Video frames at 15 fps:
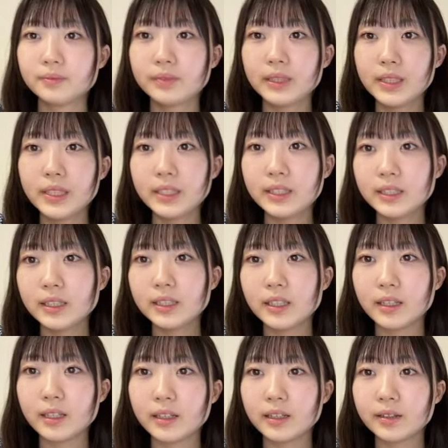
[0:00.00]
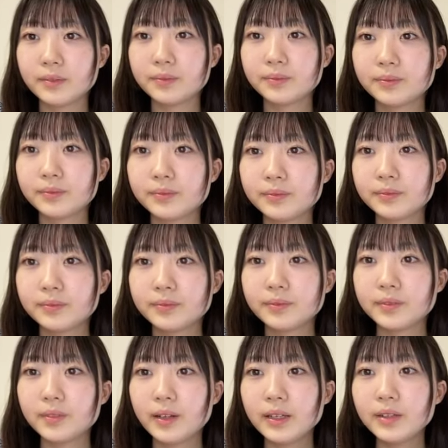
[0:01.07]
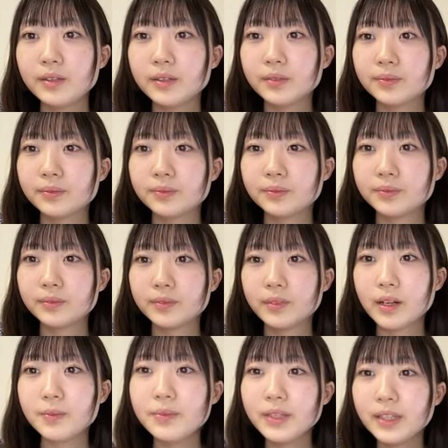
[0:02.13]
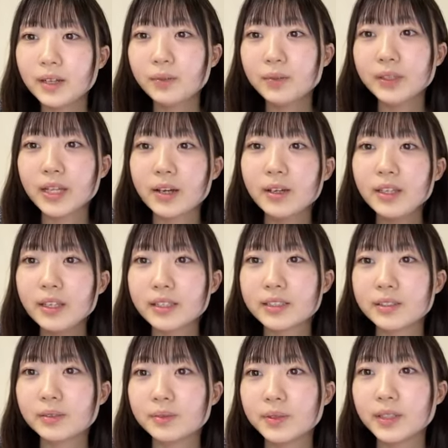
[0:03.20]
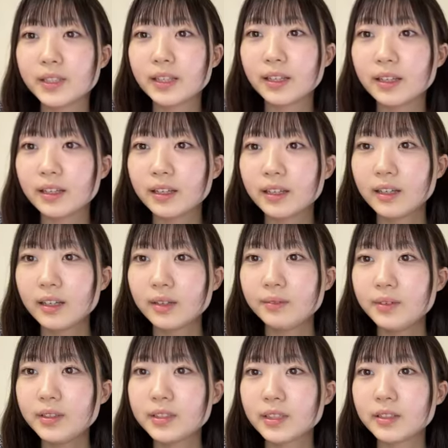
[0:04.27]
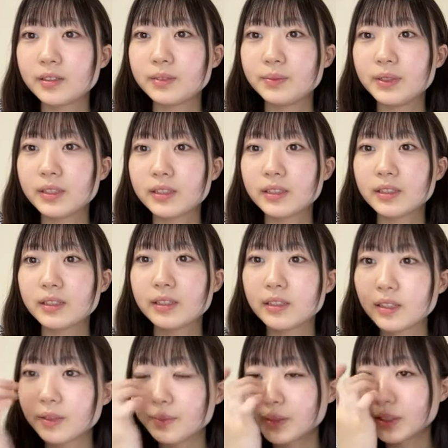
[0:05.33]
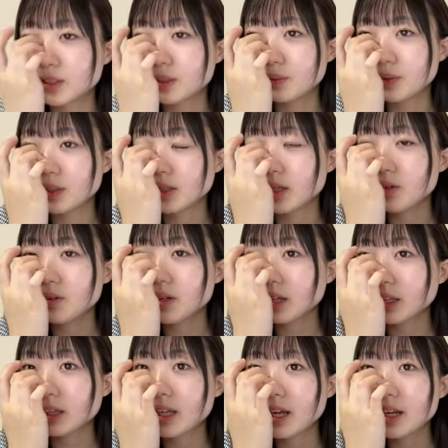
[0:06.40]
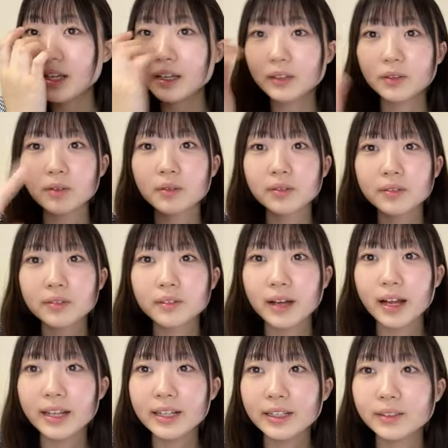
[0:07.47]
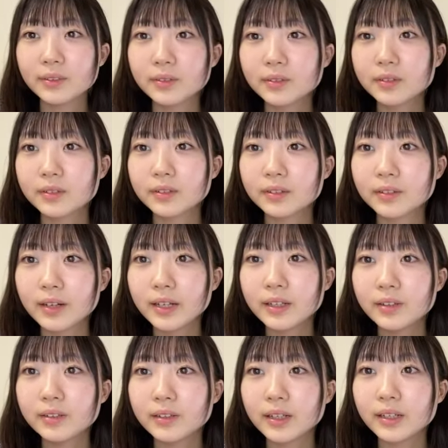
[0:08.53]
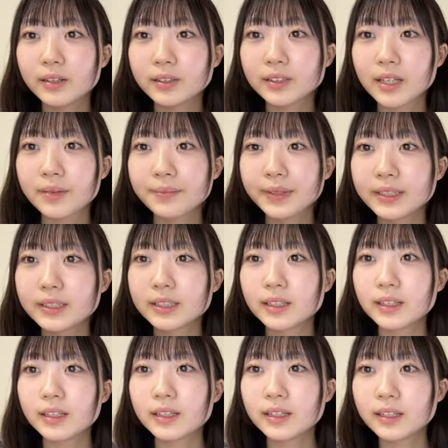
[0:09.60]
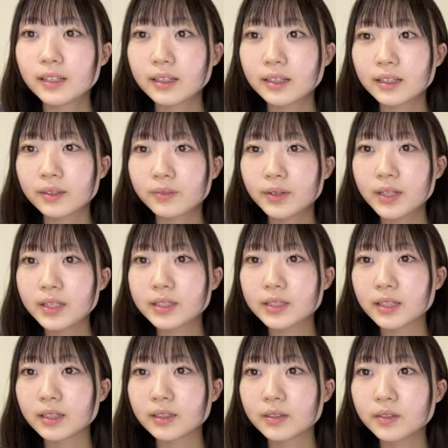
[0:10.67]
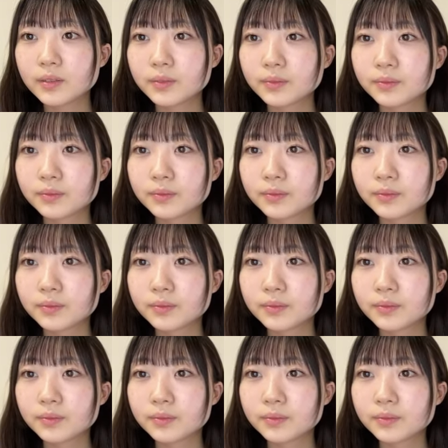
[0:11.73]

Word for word: マニーサンデーやなおはようおはみーた覚えていいんですよ覚えてみゆちゃんのみハマったみあよかったありがとうありがとうおはようおはようございますマニーさんの